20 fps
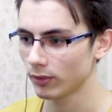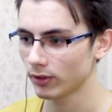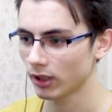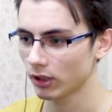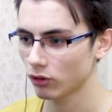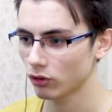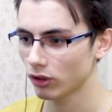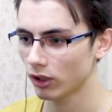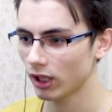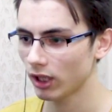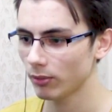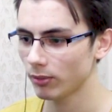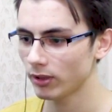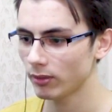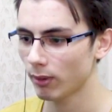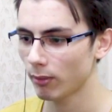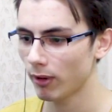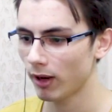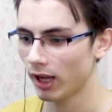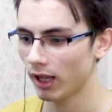Mesela şunu
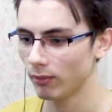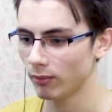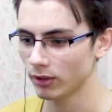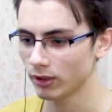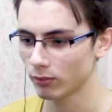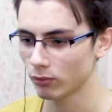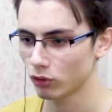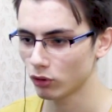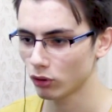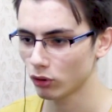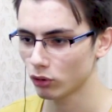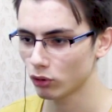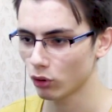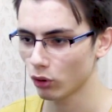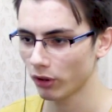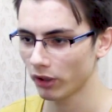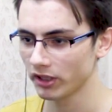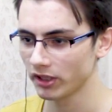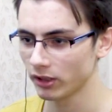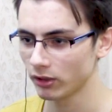alabilirim ama almayacağım. Çünkü
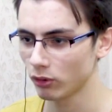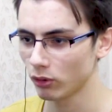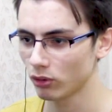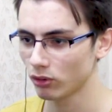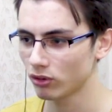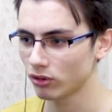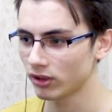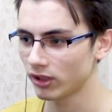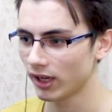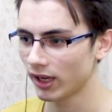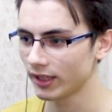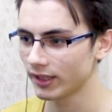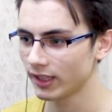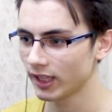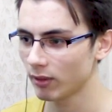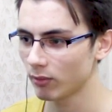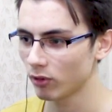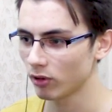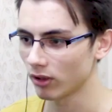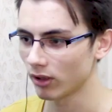çok ezik. 400 lira
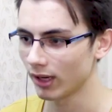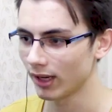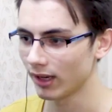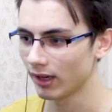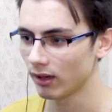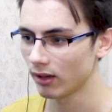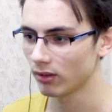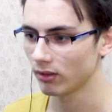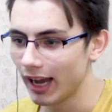asker mi olur lan?